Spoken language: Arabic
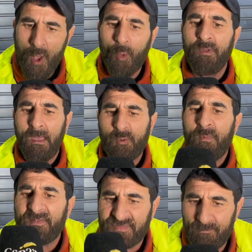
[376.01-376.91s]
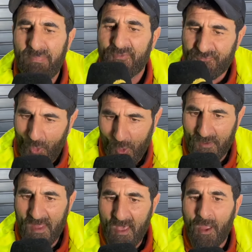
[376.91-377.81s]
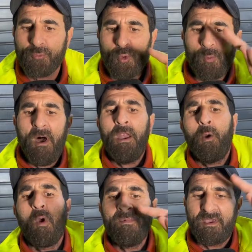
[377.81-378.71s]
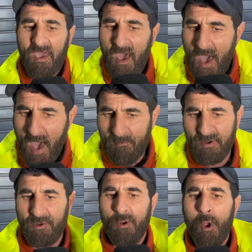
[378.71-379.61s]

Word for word: كنا كنمشيو مع الطبل السحور كندورو مع الحوامي كاملين